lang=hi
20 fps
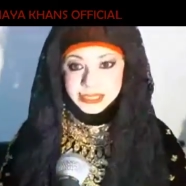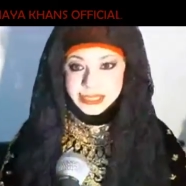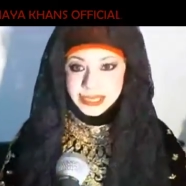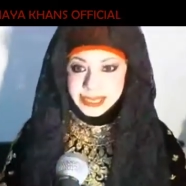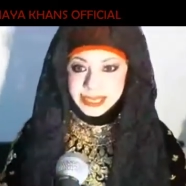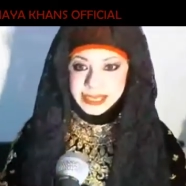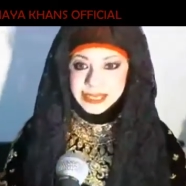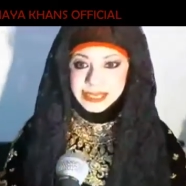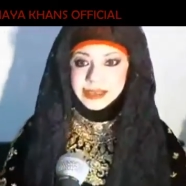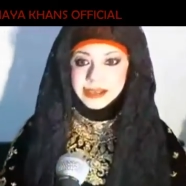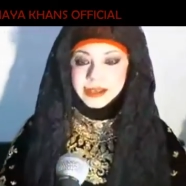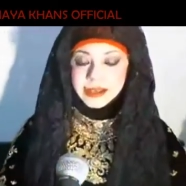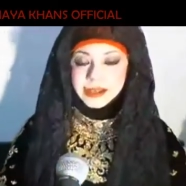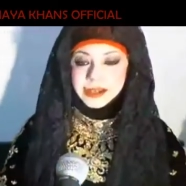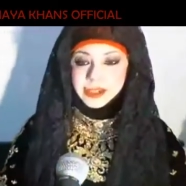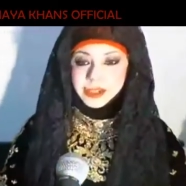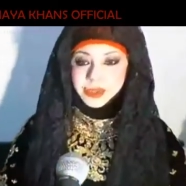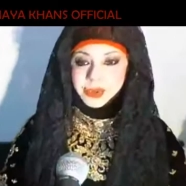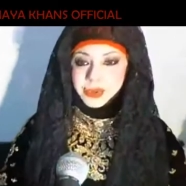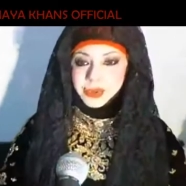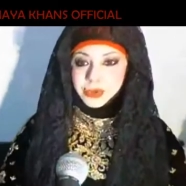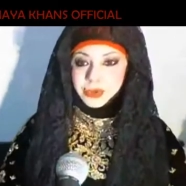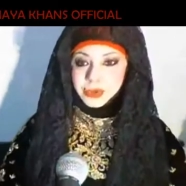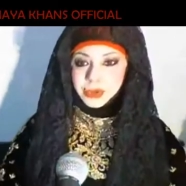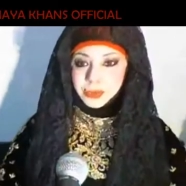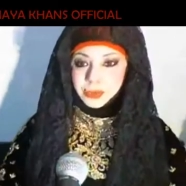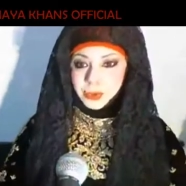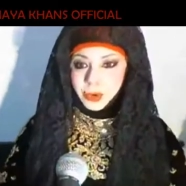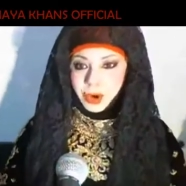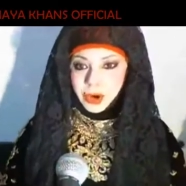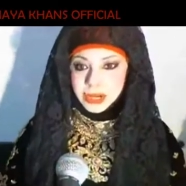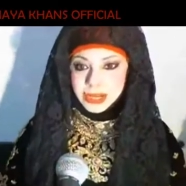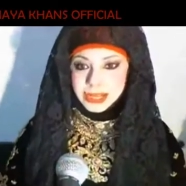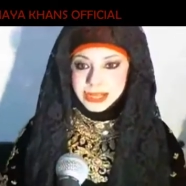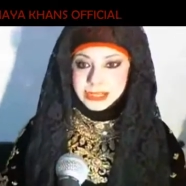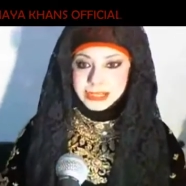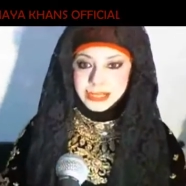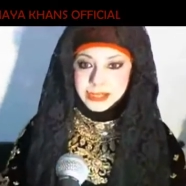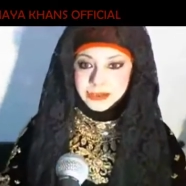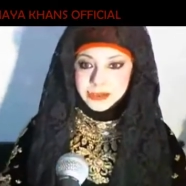ये जो ब्रॉड
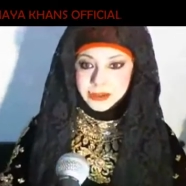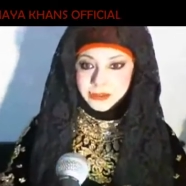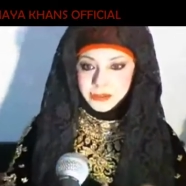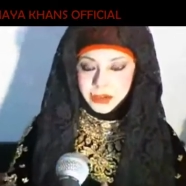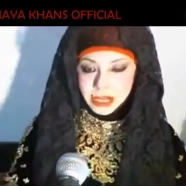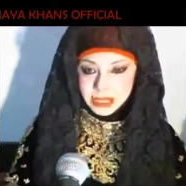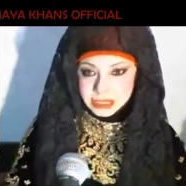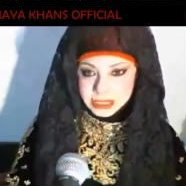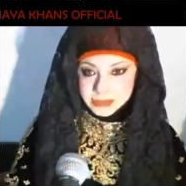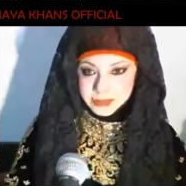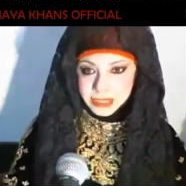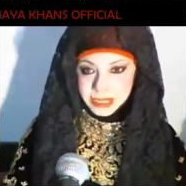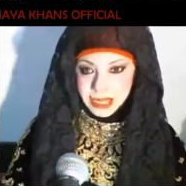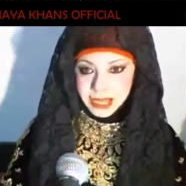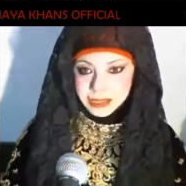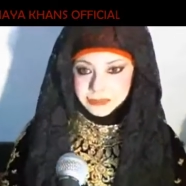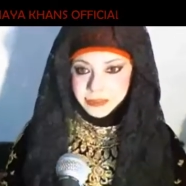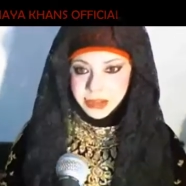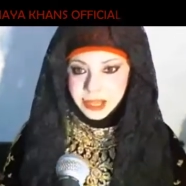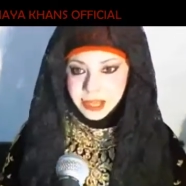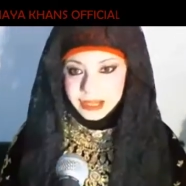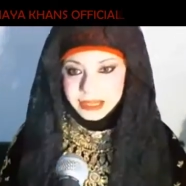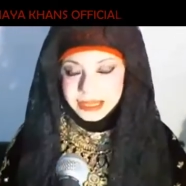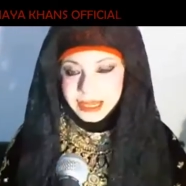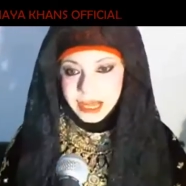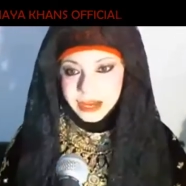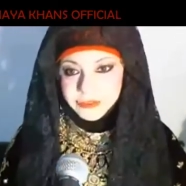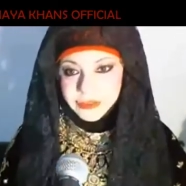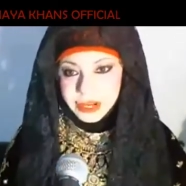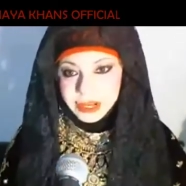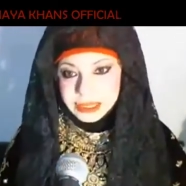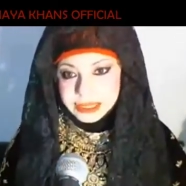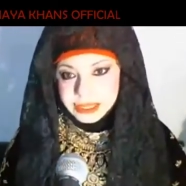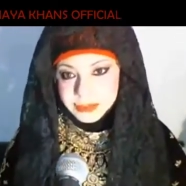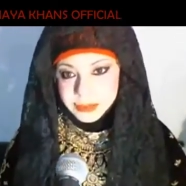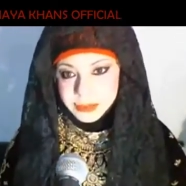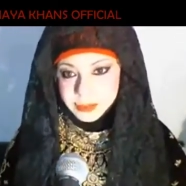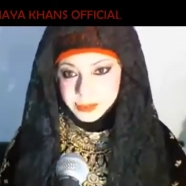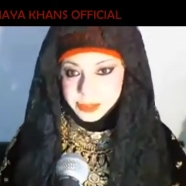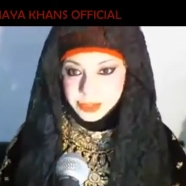है ये वहाँ से भी लाइव आ रही है, वहां वहाँ
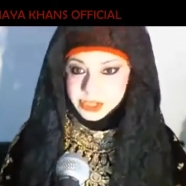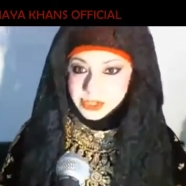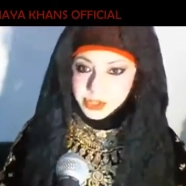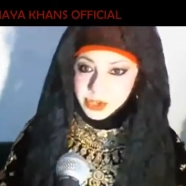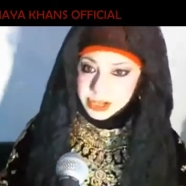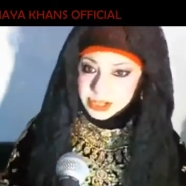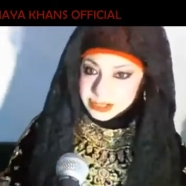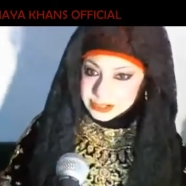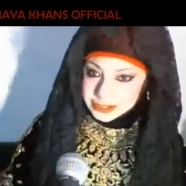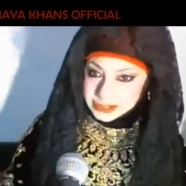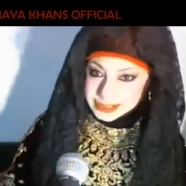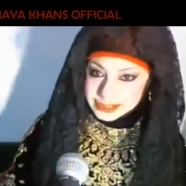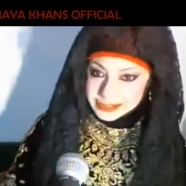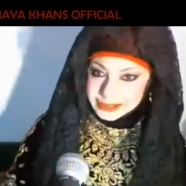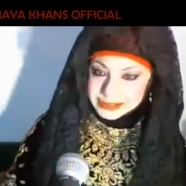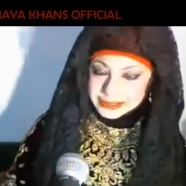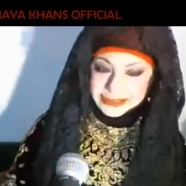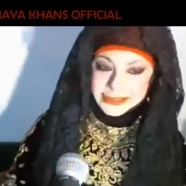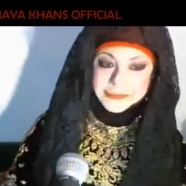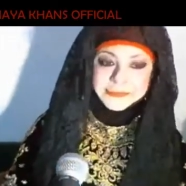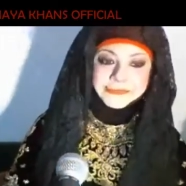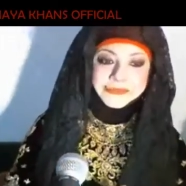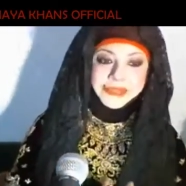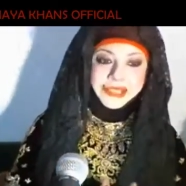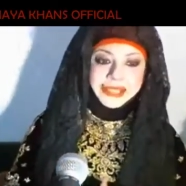से भी मुझे ज्वाइन कर सकते हैं।